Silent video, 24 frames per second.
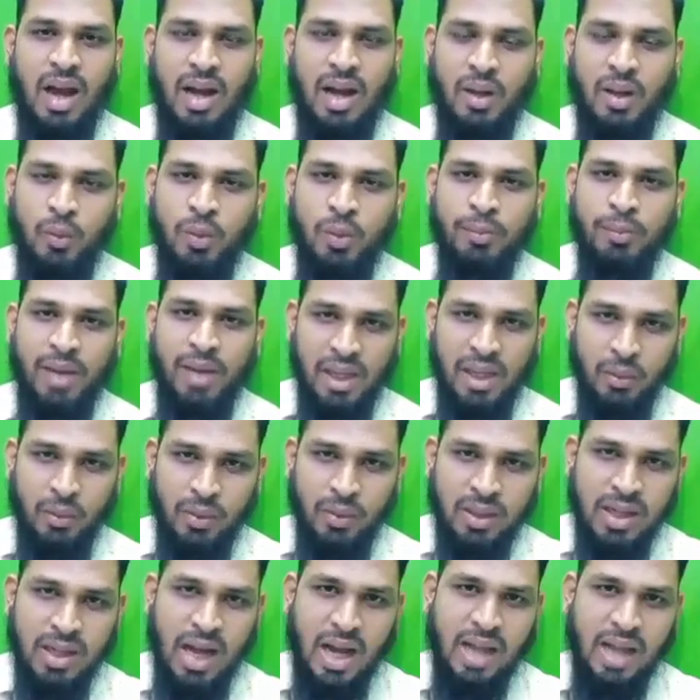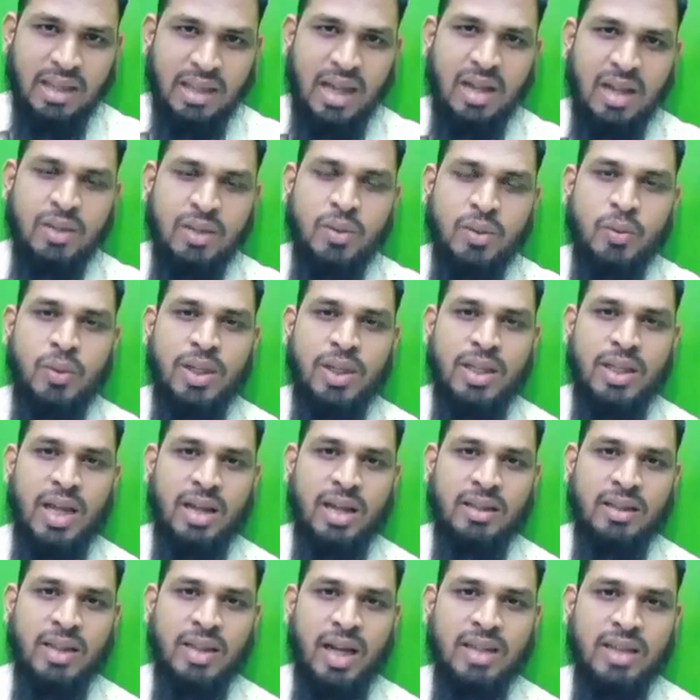ஆனால் உண்மையிலே இவங்களுக்கு
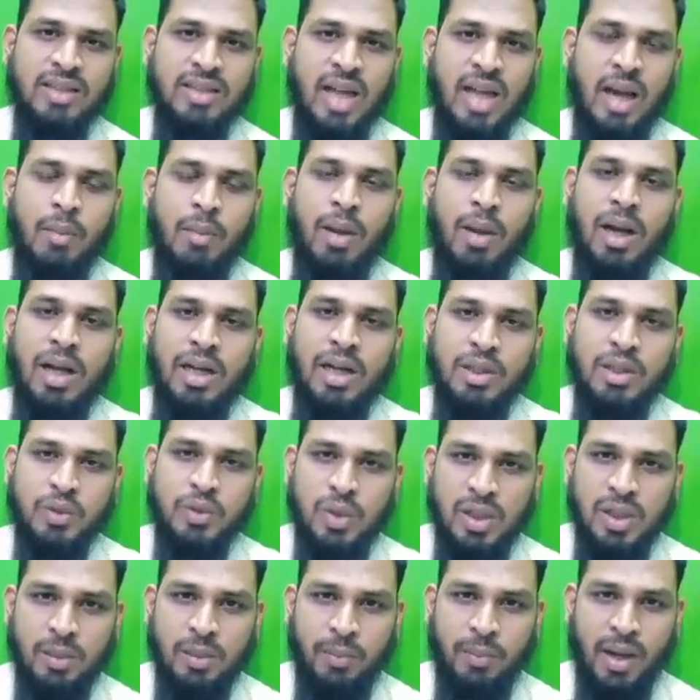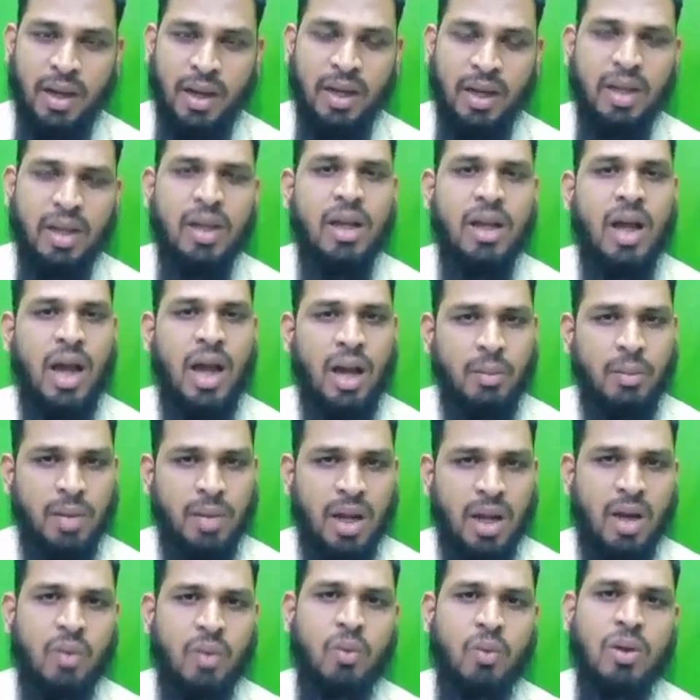ஆதாரத்துக்குரியதாக இருந்தால் சஹாபாக்கள் என்ன சொல்லியிருப்பாங்க
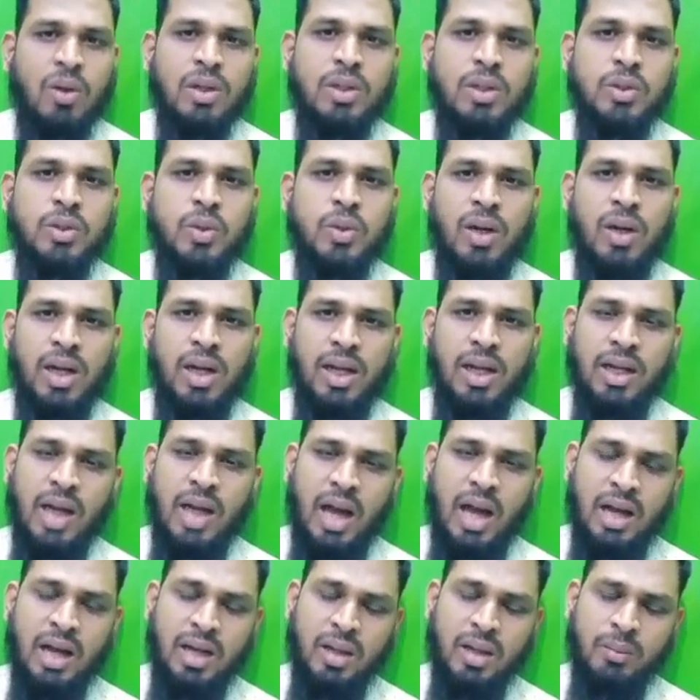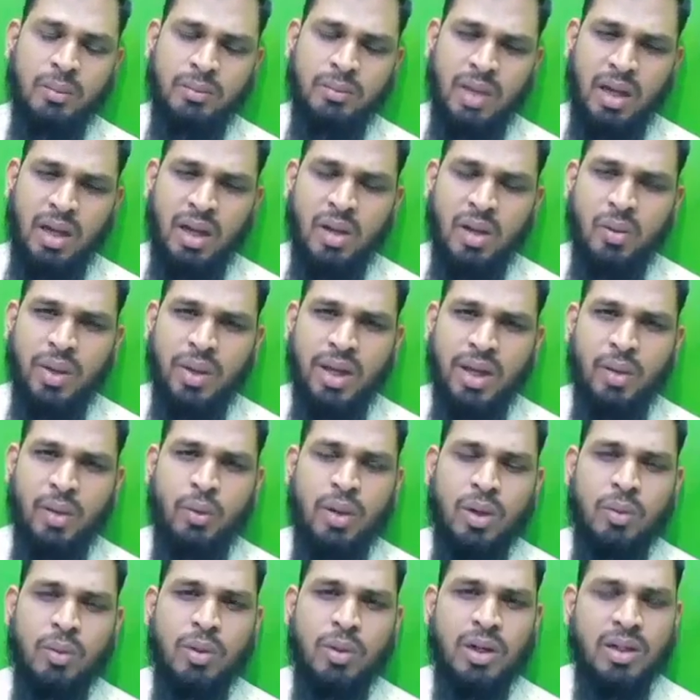ஆமாம் நான் உங்களுக்கு சொல்லலை காரணம் எங்களுடைய
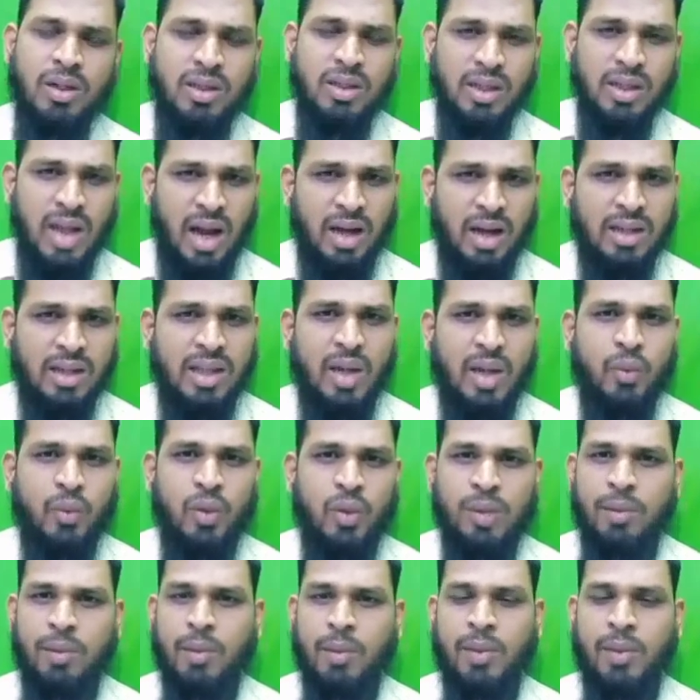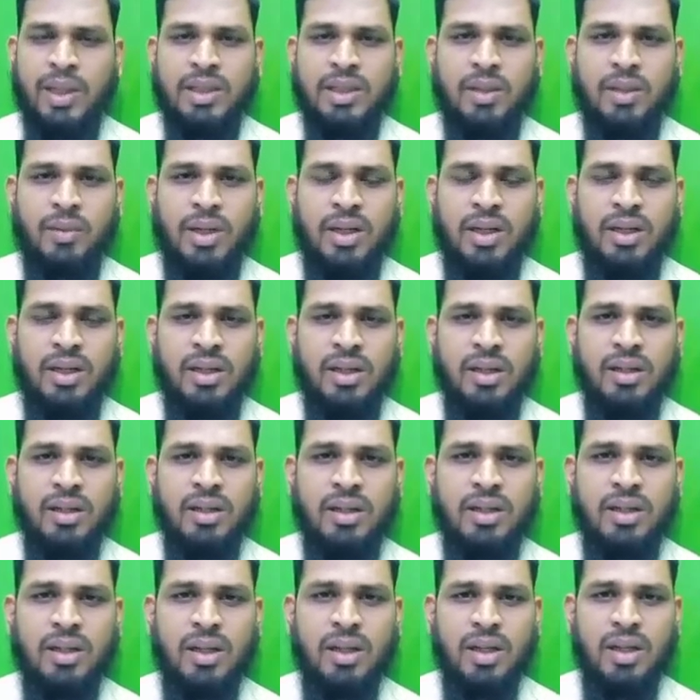உறவுகளுக்கு நாங்கள் தான் உரிமை படைத்தவர்கள்
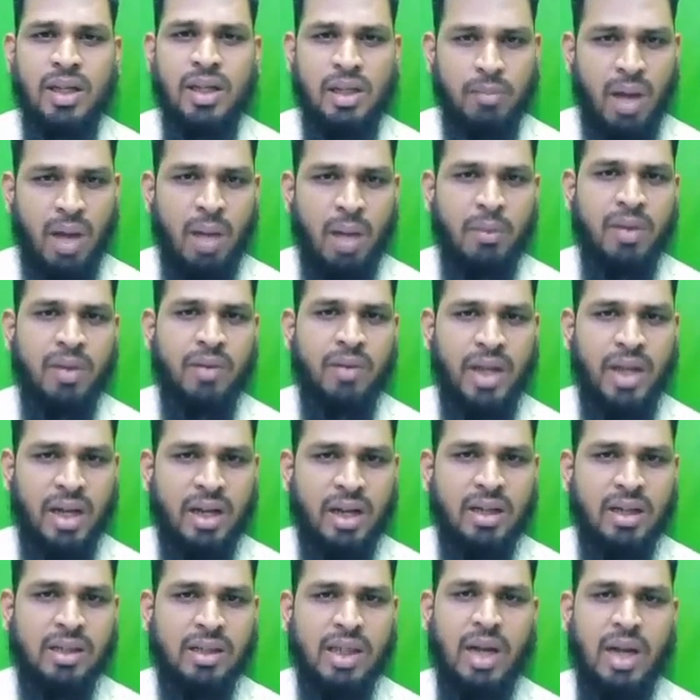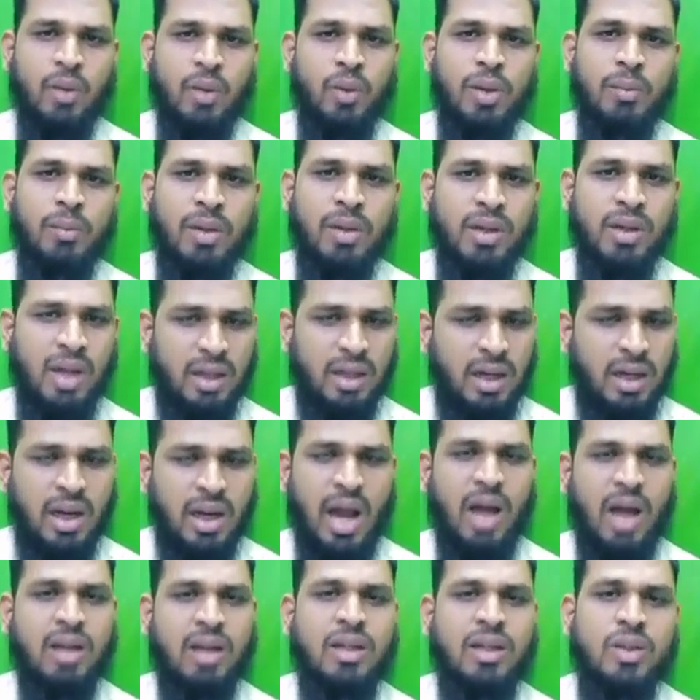இமாமை விட எங்களுக்கு தானே உரிமை இருக்குது அதனால்
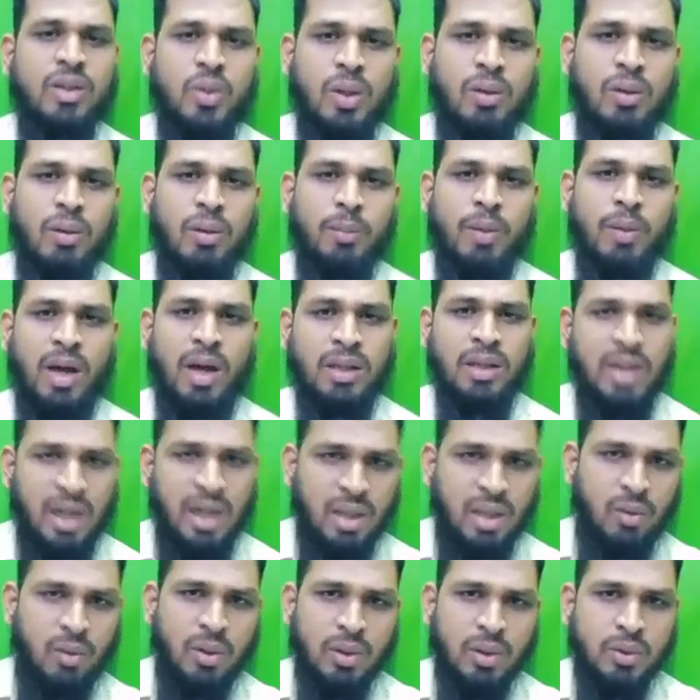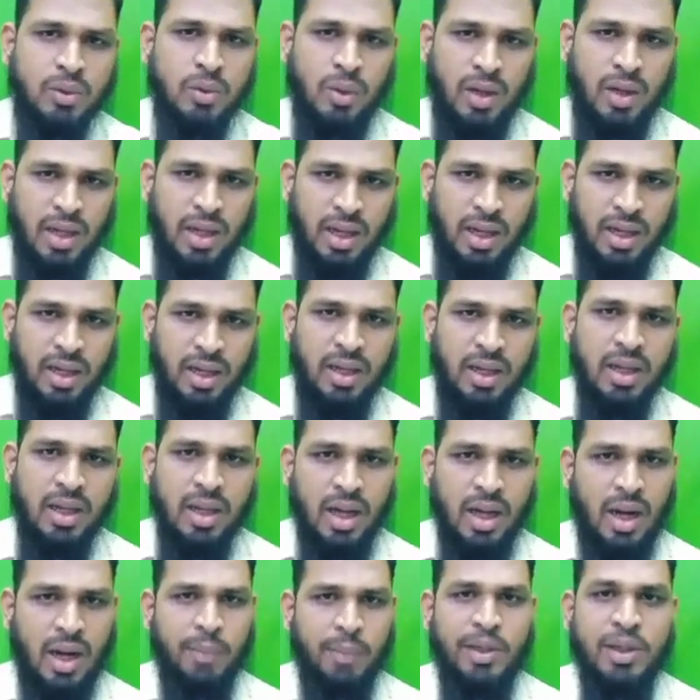நாங்கள் தான் தொலை வைப்போம் அதனால தான் உங்களுக்கு சொல்லலை
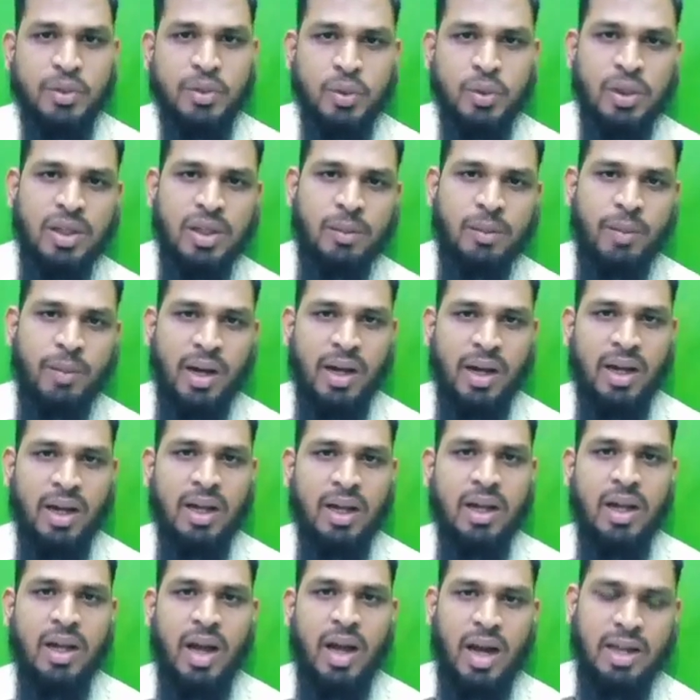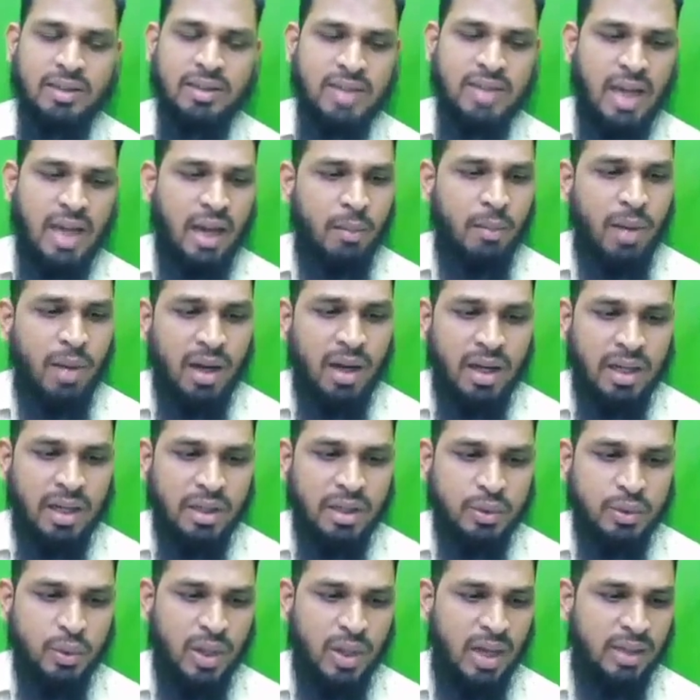அப்படின்னு சொல்லியிருப்பாங்க ஆனால் சஹாபாக்கள்
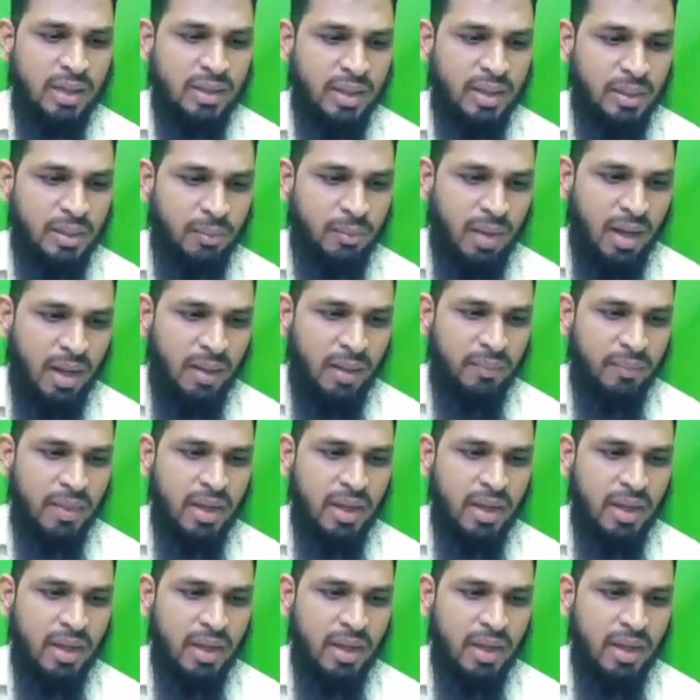என்ன சொன்னாங்க தெரியுமா